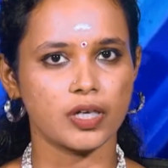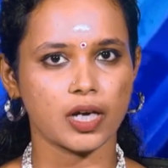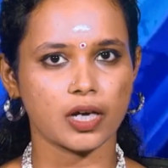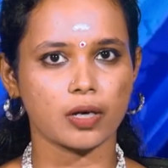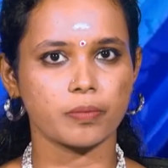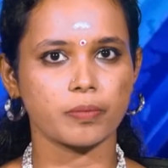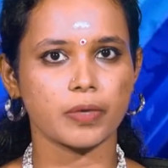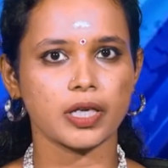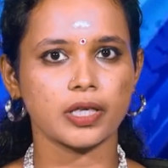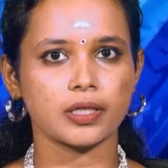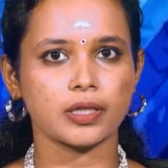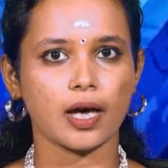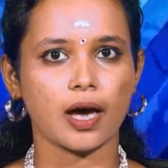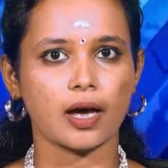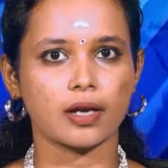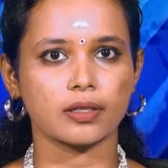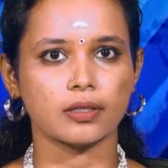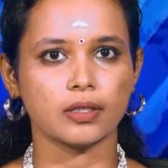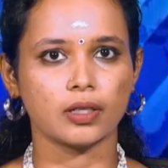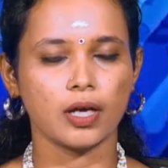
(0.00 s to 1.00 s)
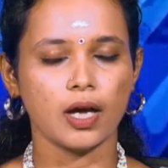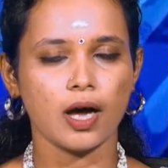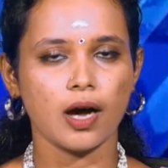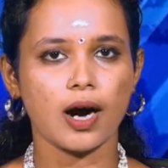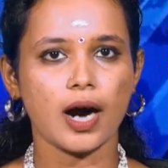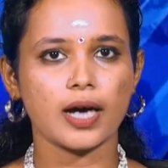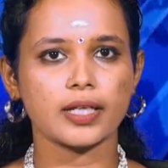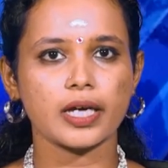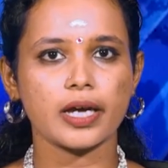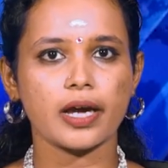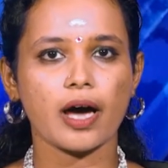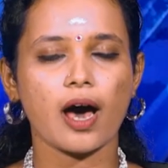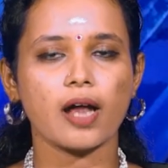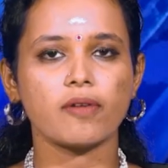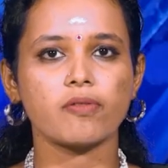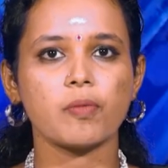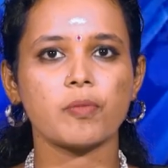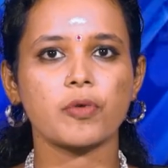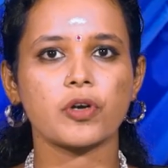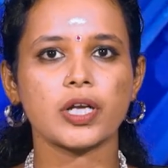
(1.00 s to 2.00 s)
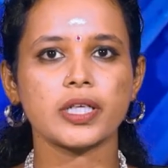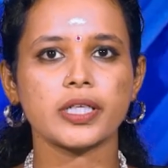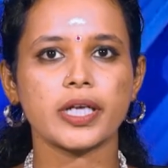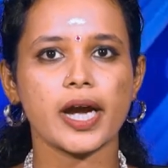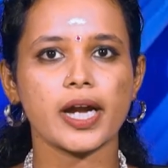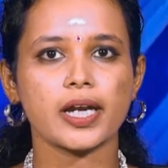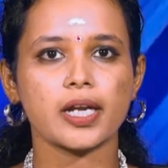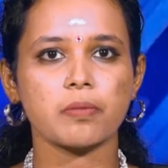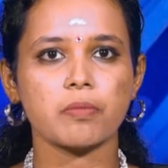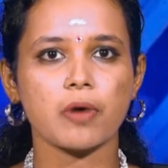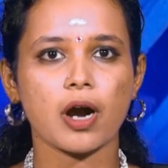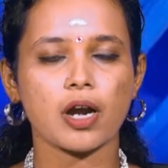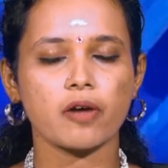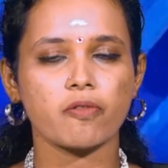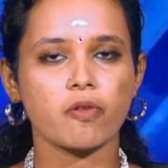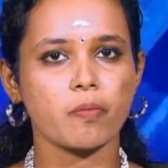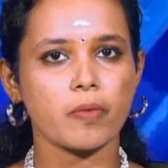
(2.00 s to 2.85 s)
விளக்கமளித்தார் அதை ஆர்வமுடன் கேட்ட மாணவ